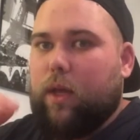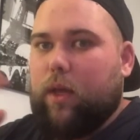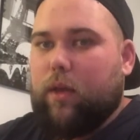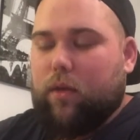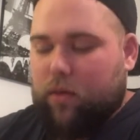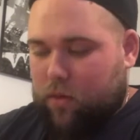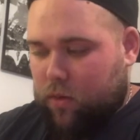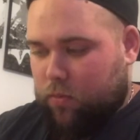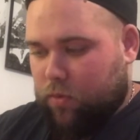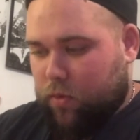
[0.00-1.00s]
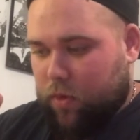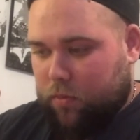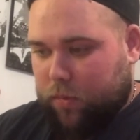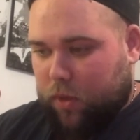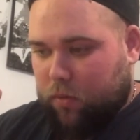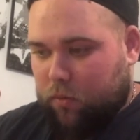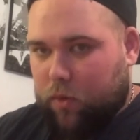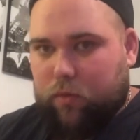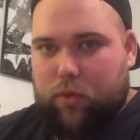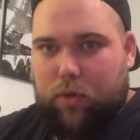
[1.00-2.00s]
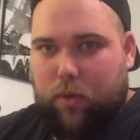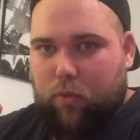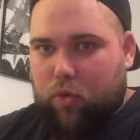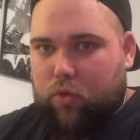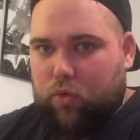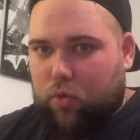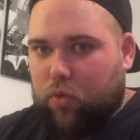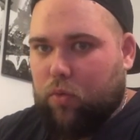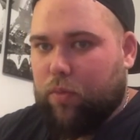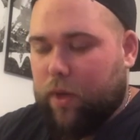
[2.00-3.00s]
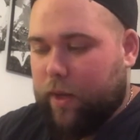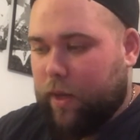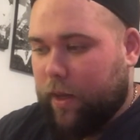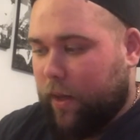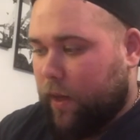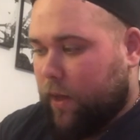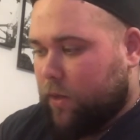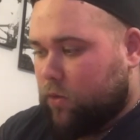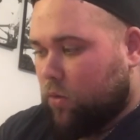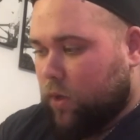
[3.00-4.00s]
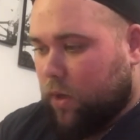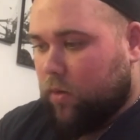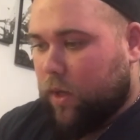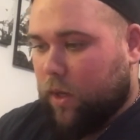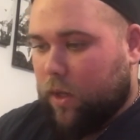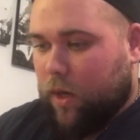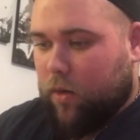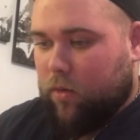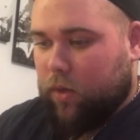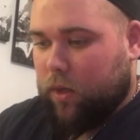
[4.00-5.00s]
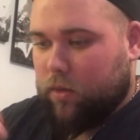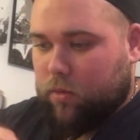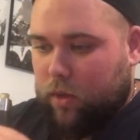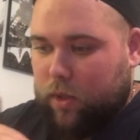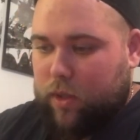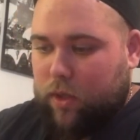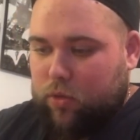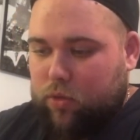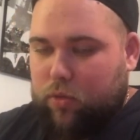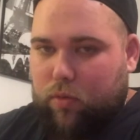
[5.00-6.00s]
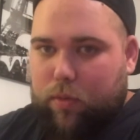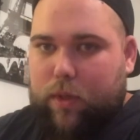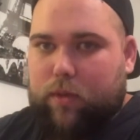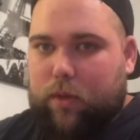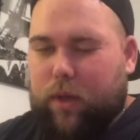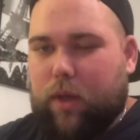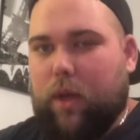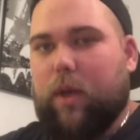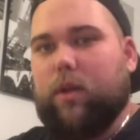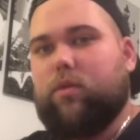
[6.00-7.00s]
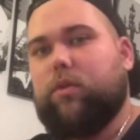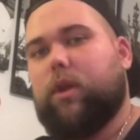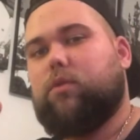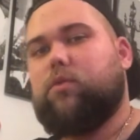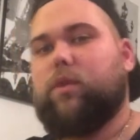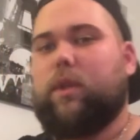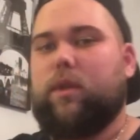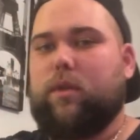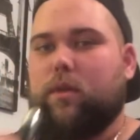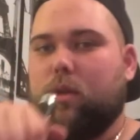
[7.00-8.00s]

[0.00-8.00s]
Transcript: Euh, et, puis comme ça au moins vous aurez mon retour complet sur le reload RDA clone et sur les 4 jus que je vais vous présenter. Je vous dis à tout de suite.